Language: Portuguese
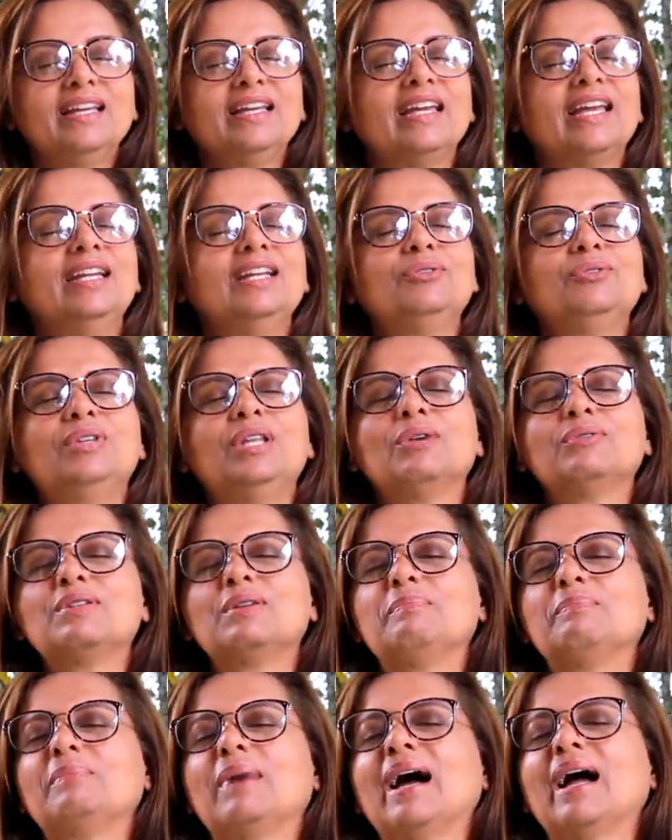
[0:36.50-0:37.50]
Querido Deus
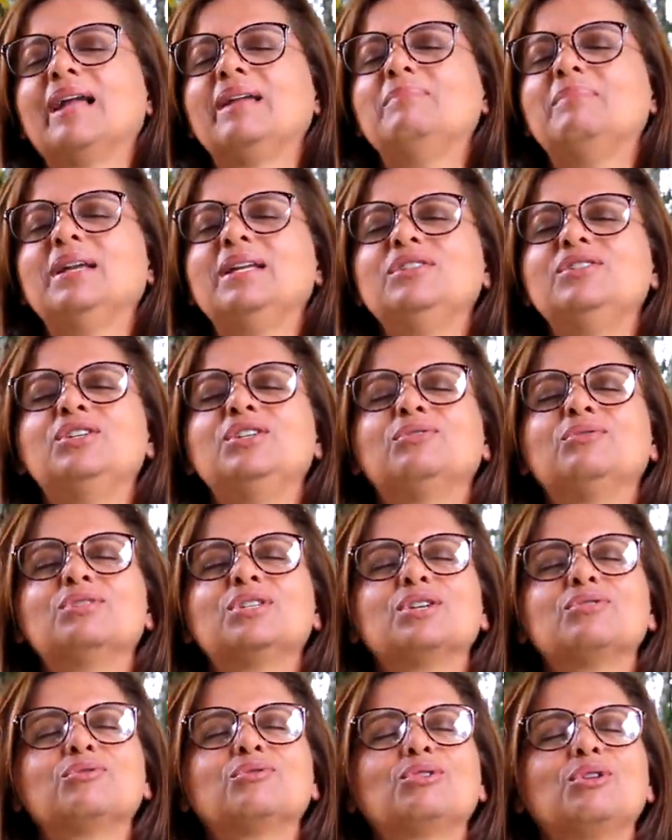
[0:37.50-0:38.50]
e Pai, bendito
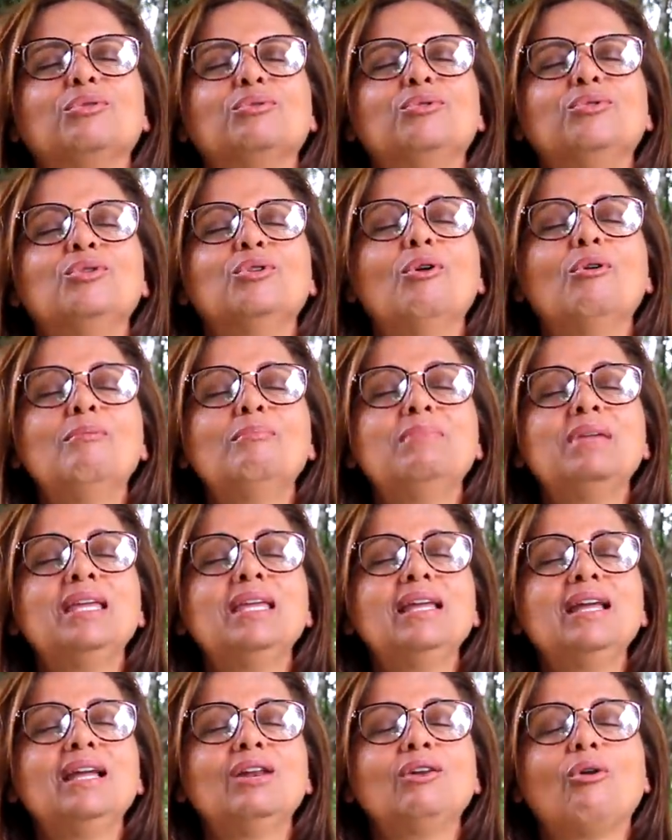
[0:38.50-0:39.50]
seja o teu nome,